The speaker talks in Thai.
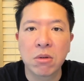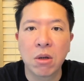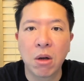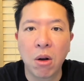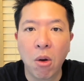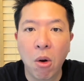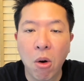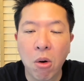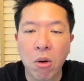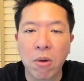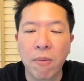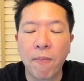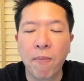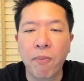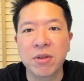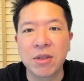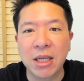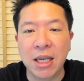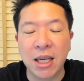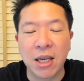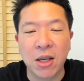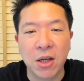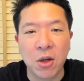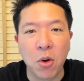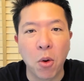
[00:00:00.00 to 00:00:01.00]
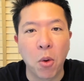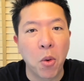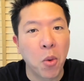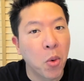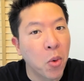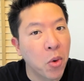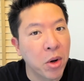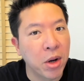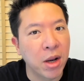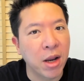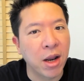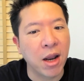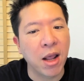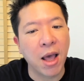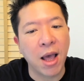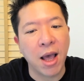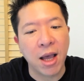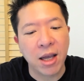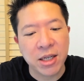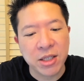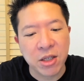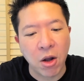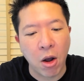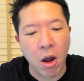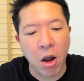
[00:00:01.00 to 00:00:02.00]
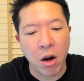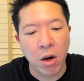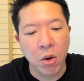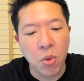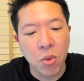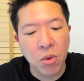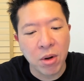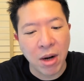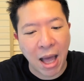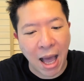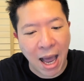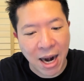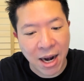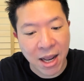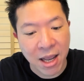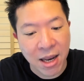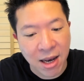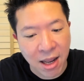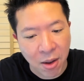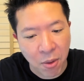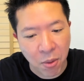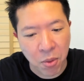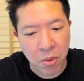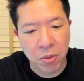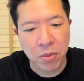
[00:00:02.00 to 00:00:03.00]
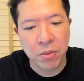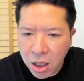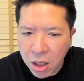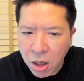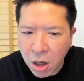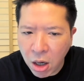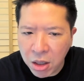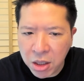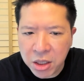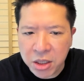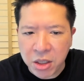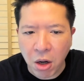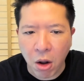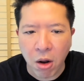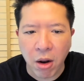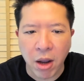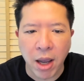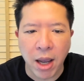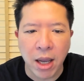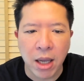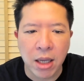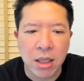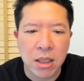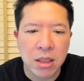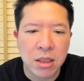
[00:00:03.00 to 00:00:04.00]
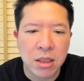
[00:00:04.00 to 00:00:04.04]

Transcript: โลกจริงของคุณนะฮะสอนลูกหลานให้เร็วข้อที่2ฮะ